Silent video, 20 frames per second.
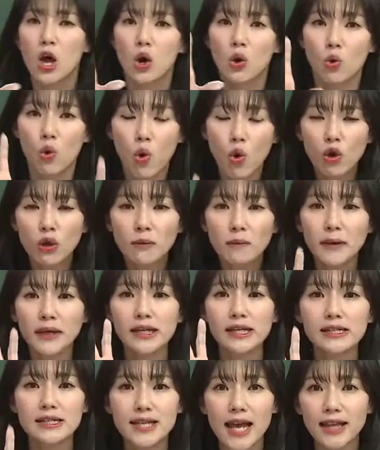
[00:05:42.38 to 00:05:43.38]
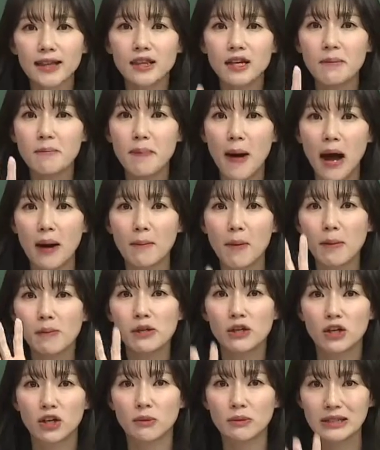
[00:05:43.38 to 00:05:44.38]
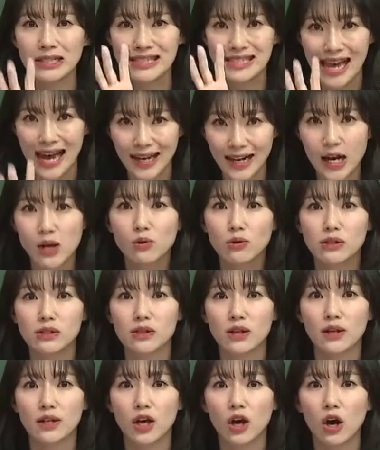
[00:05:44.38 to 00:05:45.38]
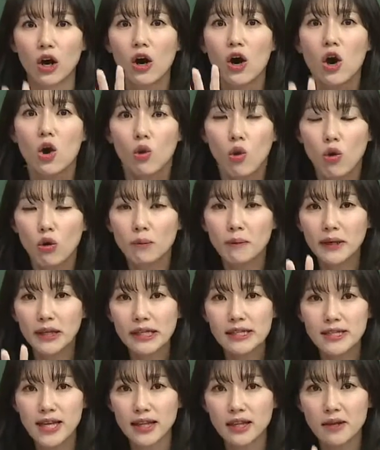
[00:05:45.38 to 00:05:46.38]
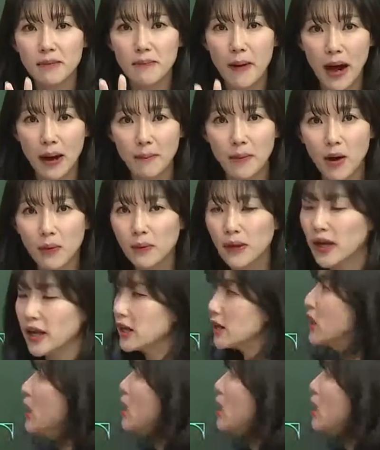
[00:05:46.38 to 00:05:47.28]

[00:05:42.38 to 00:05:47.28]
공비를 찾는 방법을 여러분이 잘 알고 있어야 돼요. 공비를 찾는 방법은